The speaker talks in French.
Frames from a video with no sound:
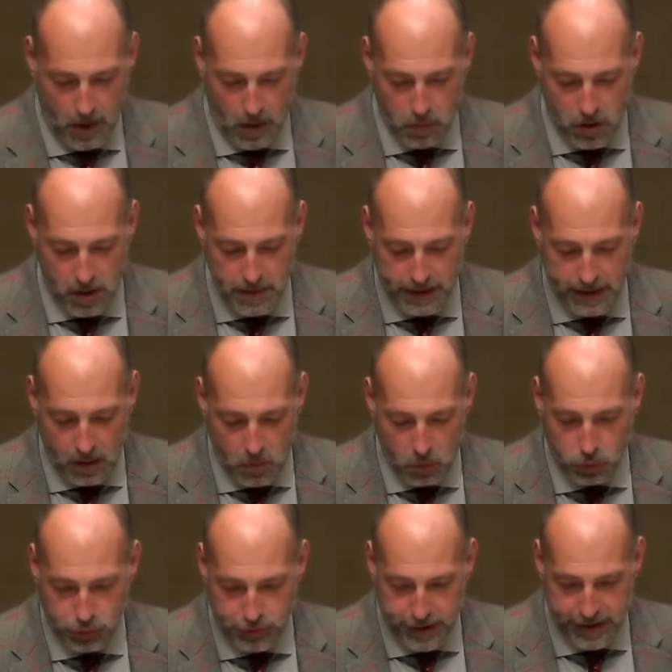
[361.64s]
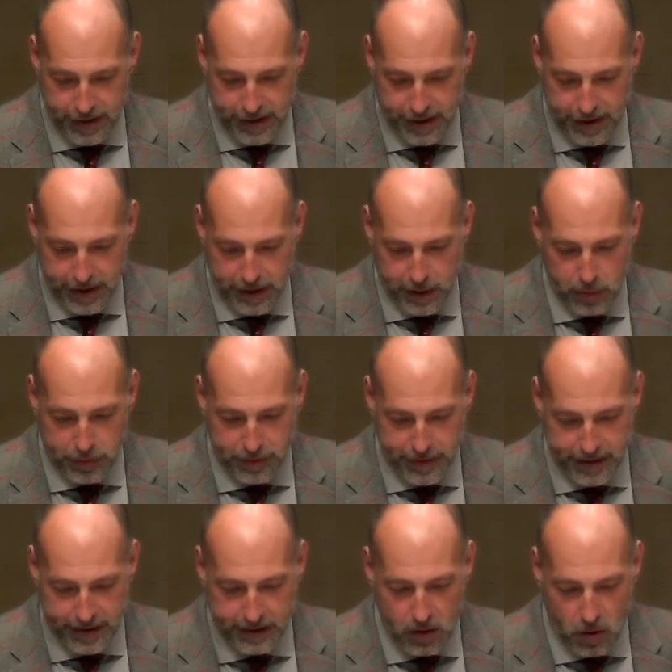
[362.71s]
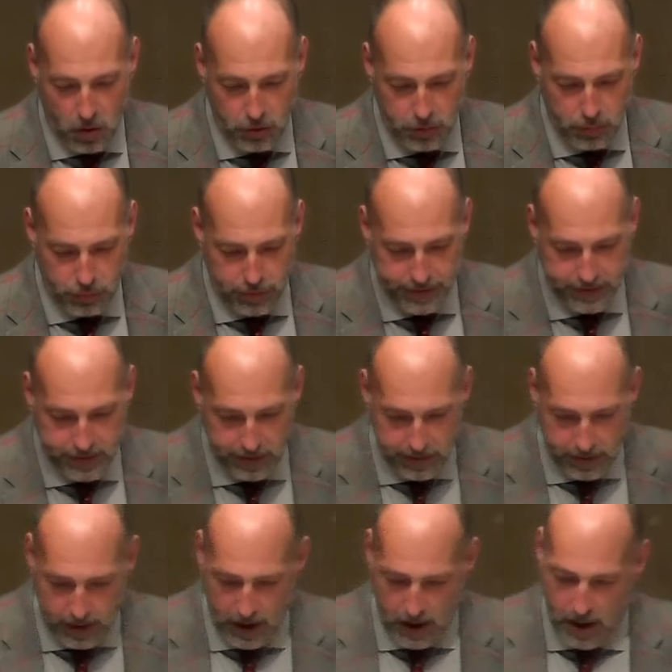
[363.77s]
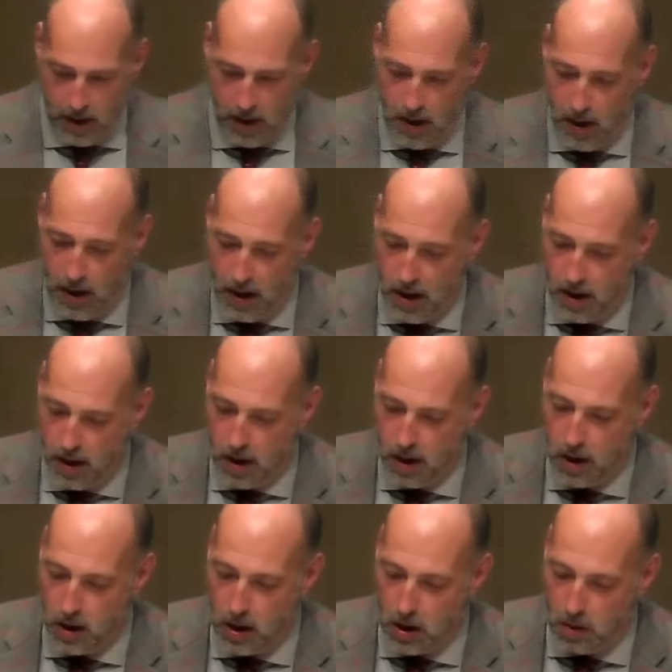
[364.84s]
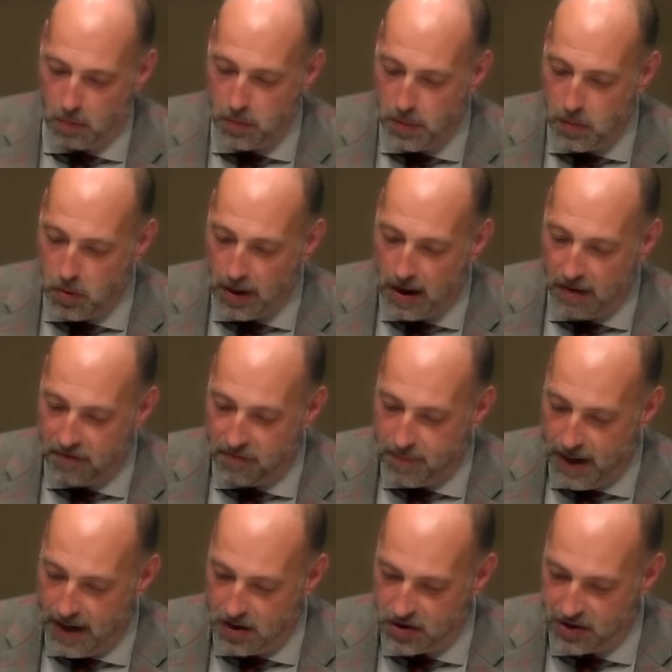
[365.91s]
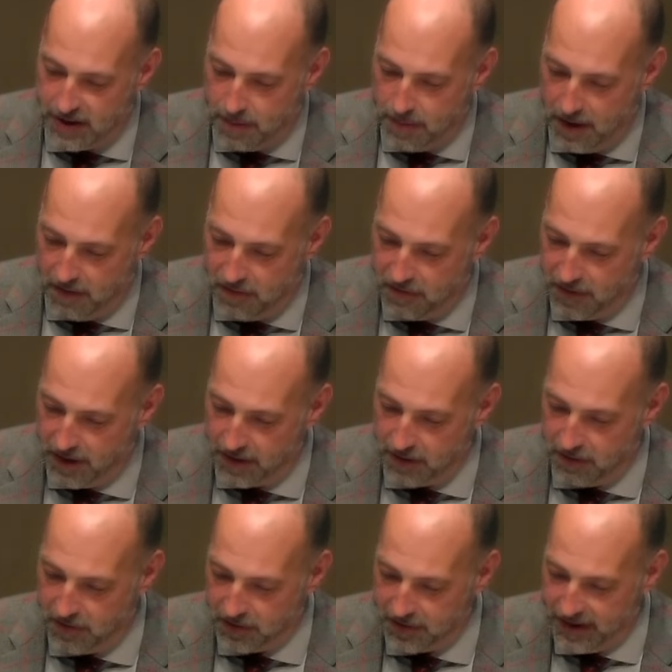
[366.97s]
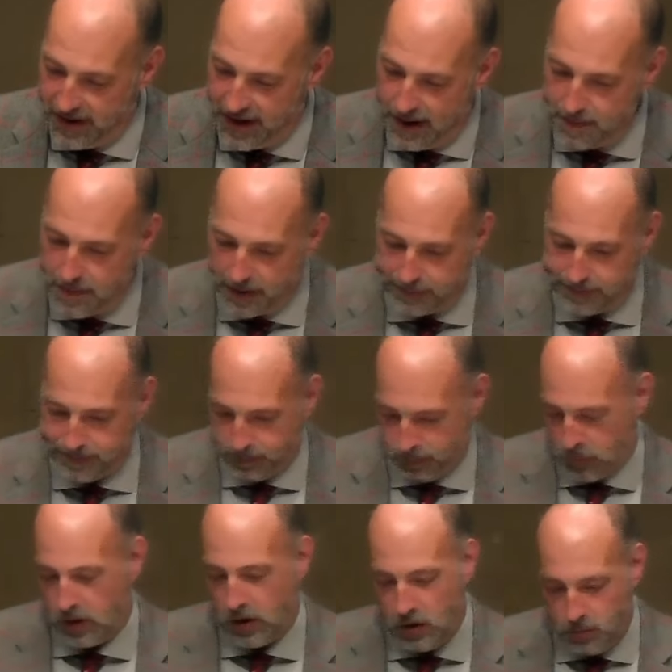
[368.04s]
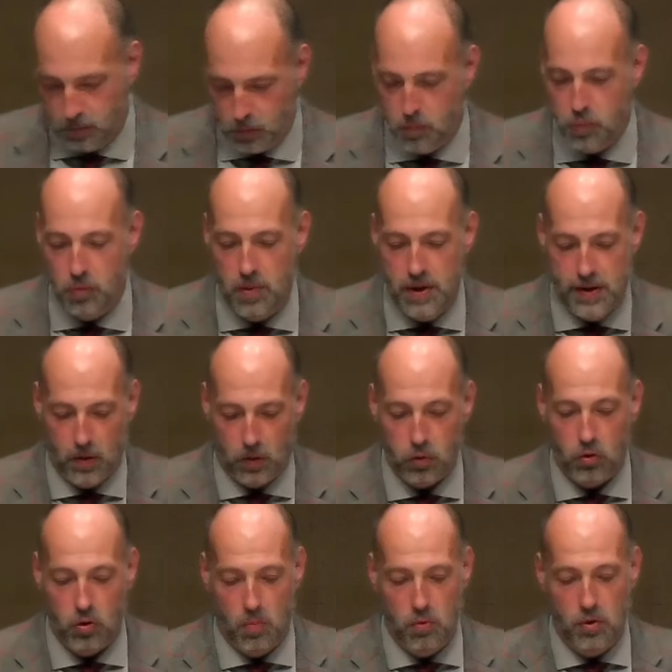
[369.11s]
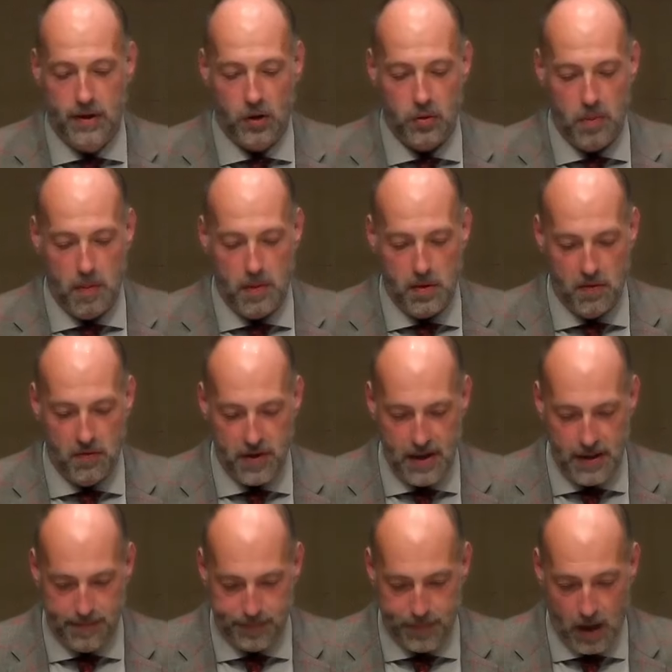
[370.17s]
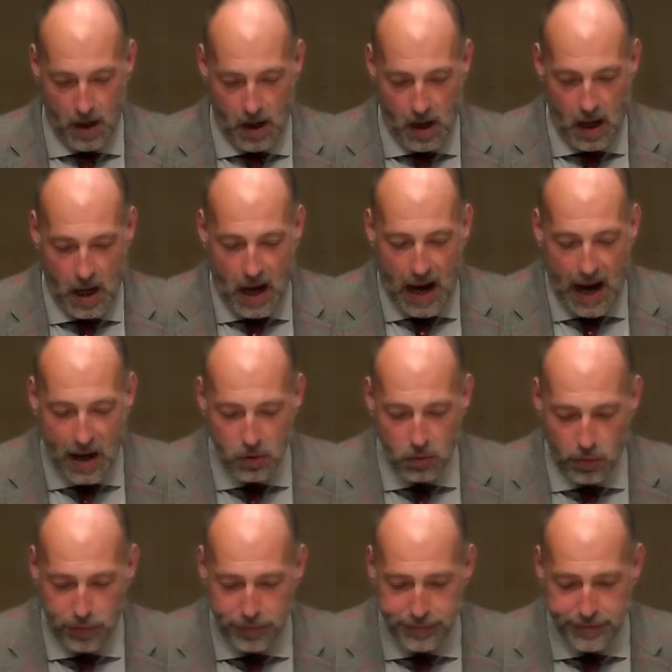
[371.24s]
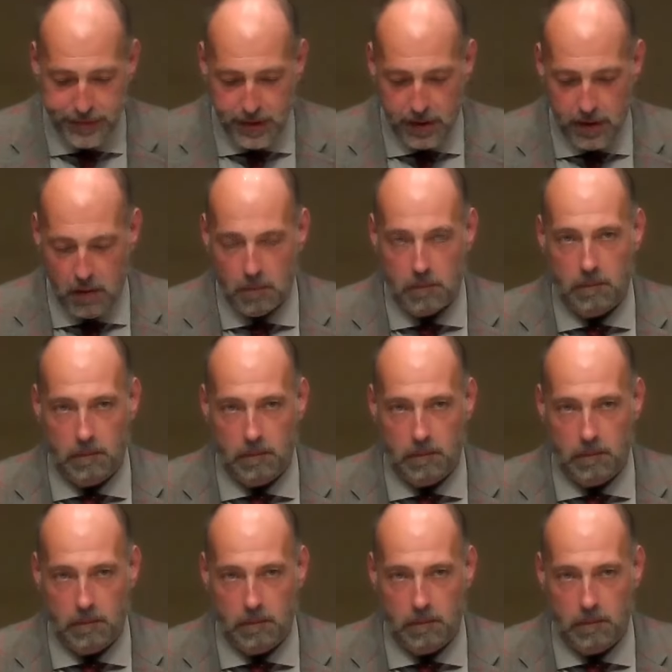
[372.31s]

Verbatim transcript: polémique qui remonte aux années, aux années 30, puisque un bibliographe belge qui s'appelle Fernand van der Rem, qui publie entre autres le bulletin du bibliophile, annonce que...